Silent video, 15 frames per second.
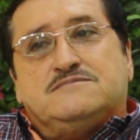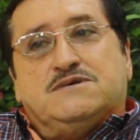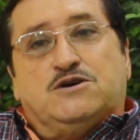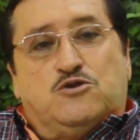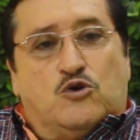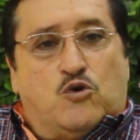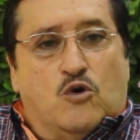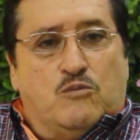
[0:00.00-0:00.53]
Y
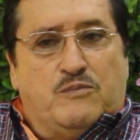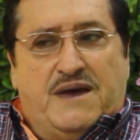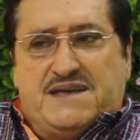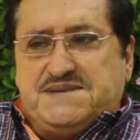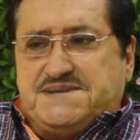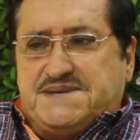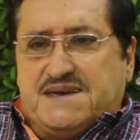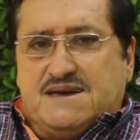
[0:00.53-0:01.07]
lo
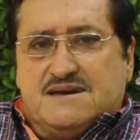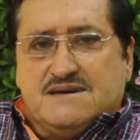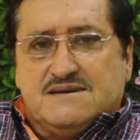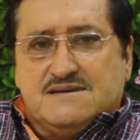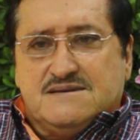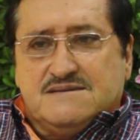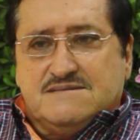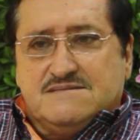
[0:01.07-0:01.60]
convence.
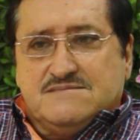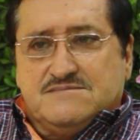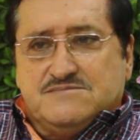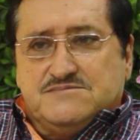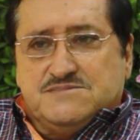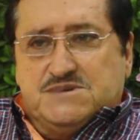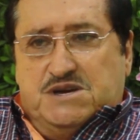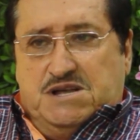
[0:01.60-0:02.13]

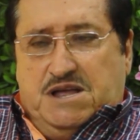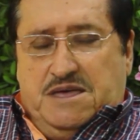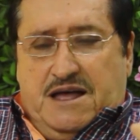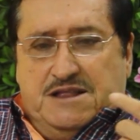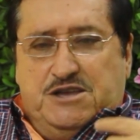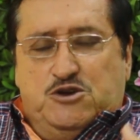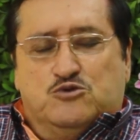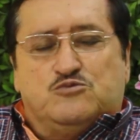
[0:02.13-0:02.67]
Y le da
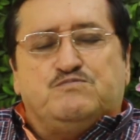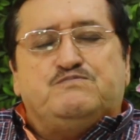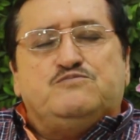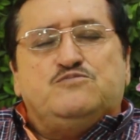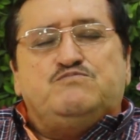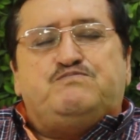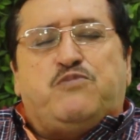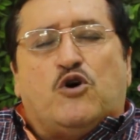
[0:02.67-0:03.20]
al niño
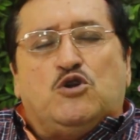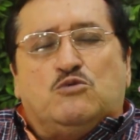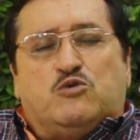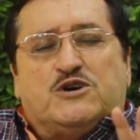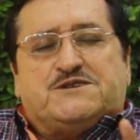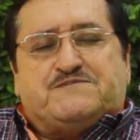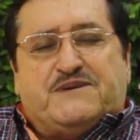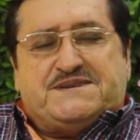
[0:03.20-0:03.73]
un,
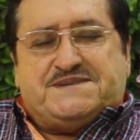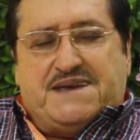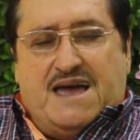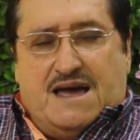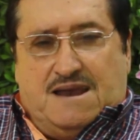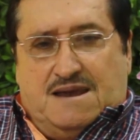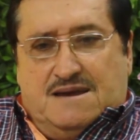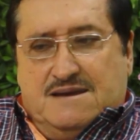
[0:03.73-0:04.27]
polvo
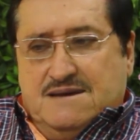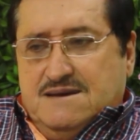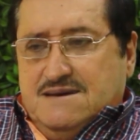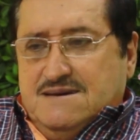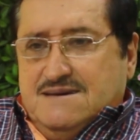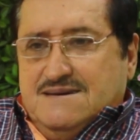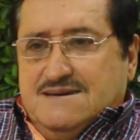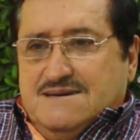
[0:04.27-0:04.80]
especial
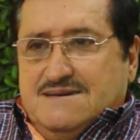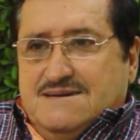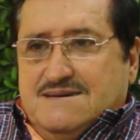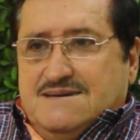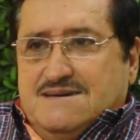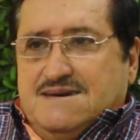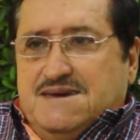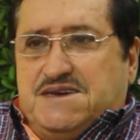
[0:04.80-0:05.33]

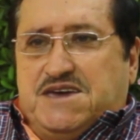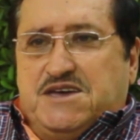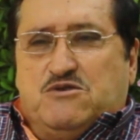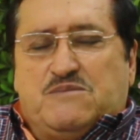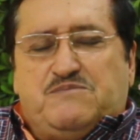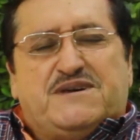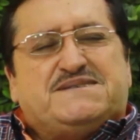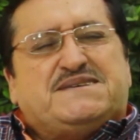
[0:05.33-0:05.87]
y no
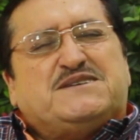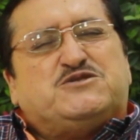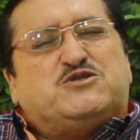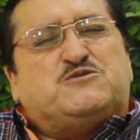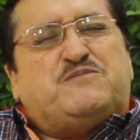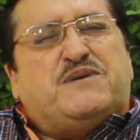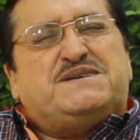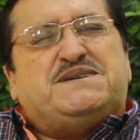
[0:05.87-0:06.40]
empieza a
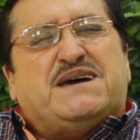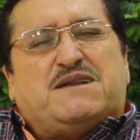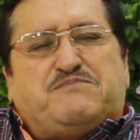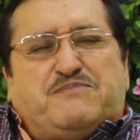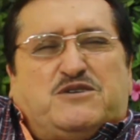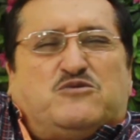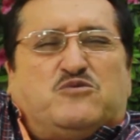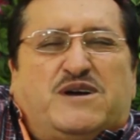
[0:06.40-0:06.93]
sospechar,
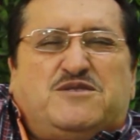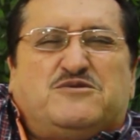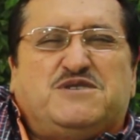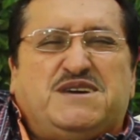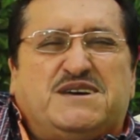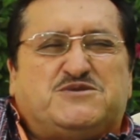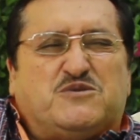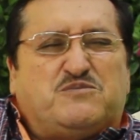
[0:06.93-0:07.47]
pero bueno,
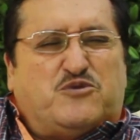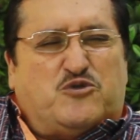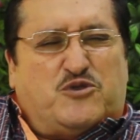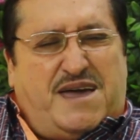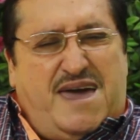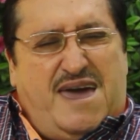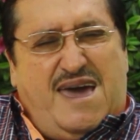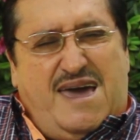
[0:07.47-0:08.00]
¿y eso por
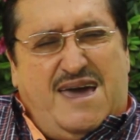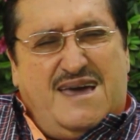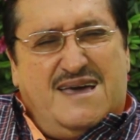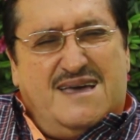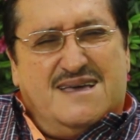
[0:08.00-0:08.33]
qué?